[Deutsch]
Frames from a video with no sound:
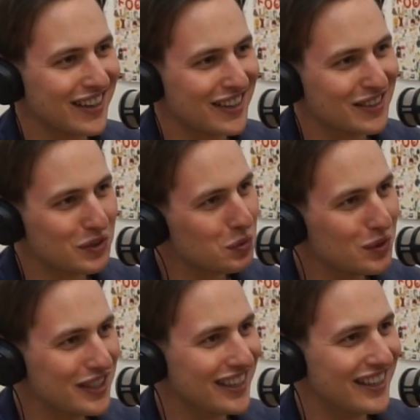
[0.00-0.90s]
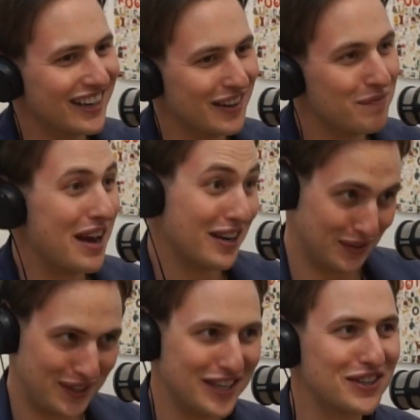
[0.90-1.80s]
dann tut dir da, dann merkst
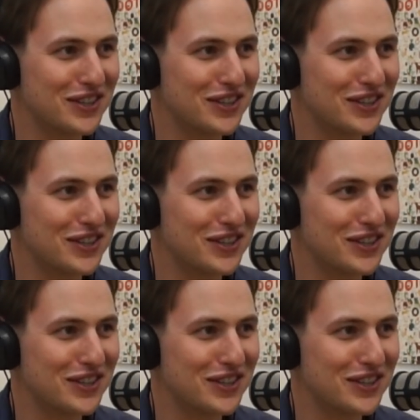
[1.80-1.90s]
du jede